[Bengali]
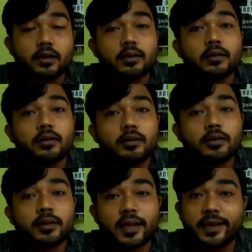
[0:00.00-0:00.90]
আর
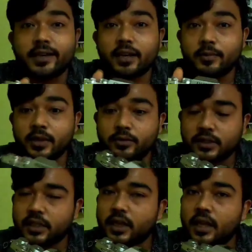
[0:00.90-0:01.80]
এইটা আমি
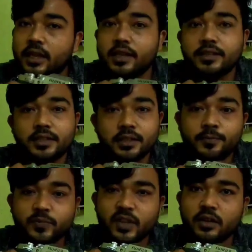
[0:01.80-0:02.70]
কোথা থেকে কিনেছি
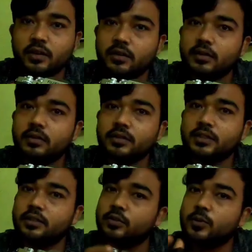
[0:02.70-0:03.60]

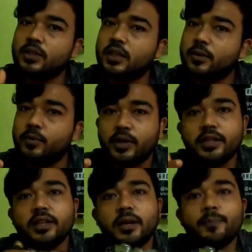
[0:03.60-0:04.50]
সেটা তো তোমাদেরকে
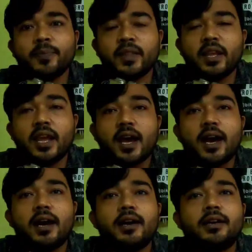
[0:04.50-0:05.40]
বলেই দিলাম
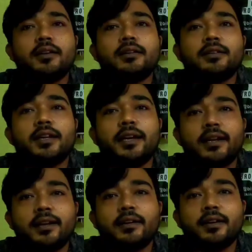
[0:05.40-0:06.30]
আর
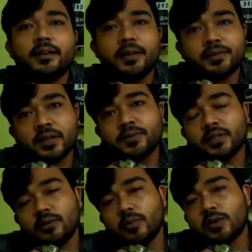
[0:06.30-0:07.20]
এটার
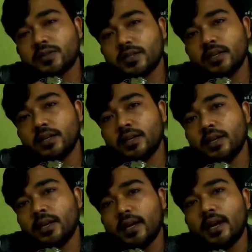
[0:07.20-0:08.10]
ডেসক্রিপশান বক্সে
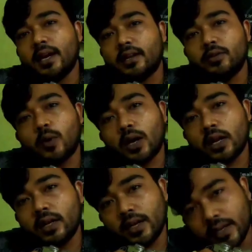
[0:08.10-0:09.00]
একটা
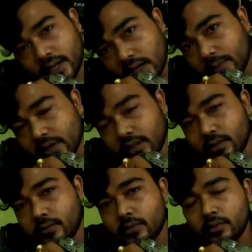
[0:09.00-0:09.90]
দোকানের লিঙ্ক আমি দিয়ে
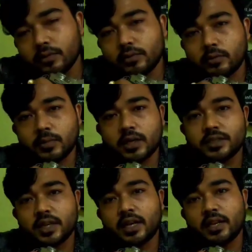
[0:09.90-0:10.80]
দেবো তোমরা
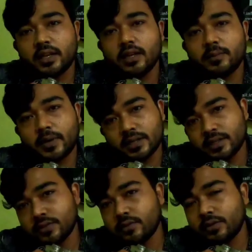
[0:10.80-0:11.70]
সেখানে গিয়ে
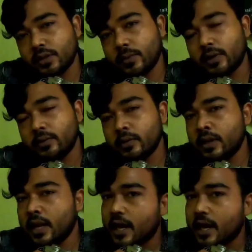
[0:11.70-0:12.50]
পারচেস করতে পারো